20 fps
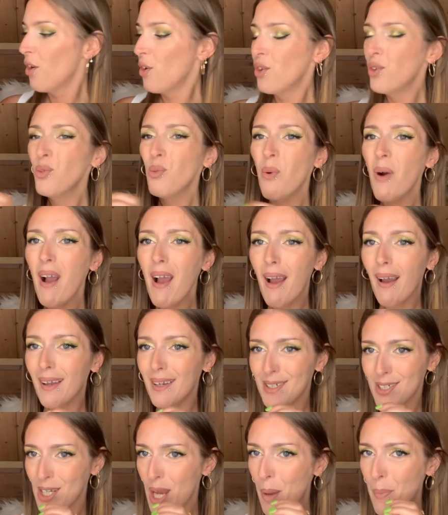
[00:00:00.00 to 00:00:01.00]
Le noir,
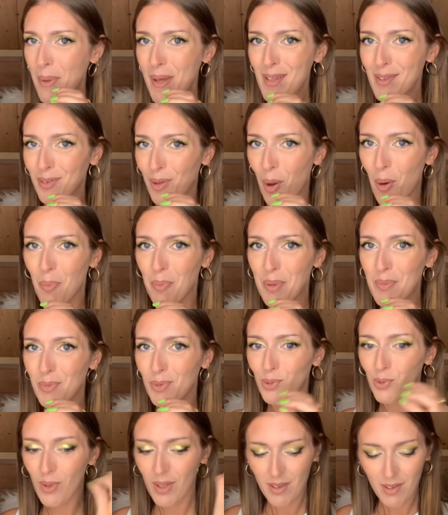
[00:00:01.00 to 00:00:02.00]
j'ai à peine trempé
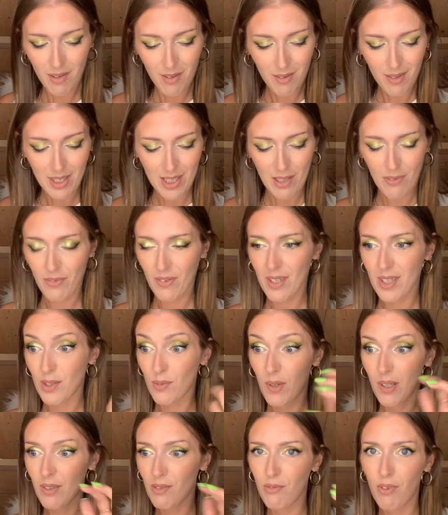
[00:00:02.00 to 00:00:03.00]
mon doigt dedans et j'ai fait un
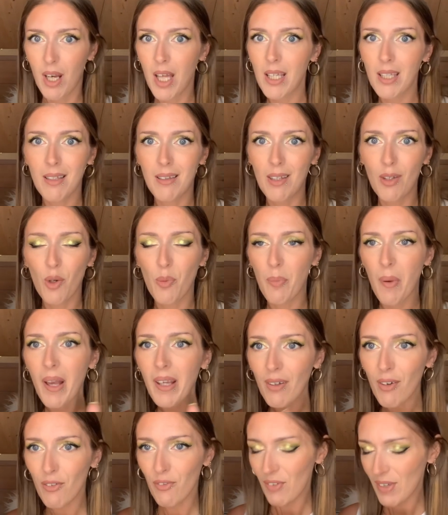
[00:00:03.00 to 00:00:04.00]
swatch voilà, qui était
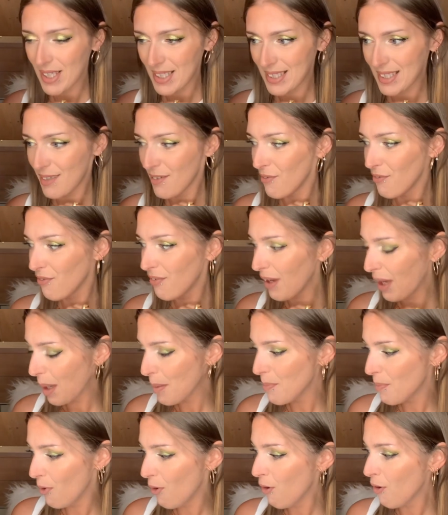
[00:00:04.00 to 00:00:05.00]
opaque. Enfin, c'est
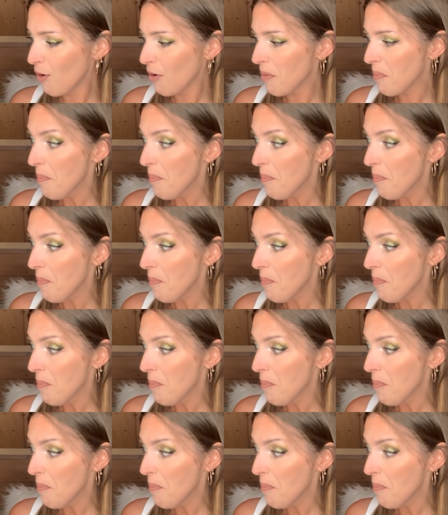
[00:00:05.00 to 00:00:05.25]
vraiment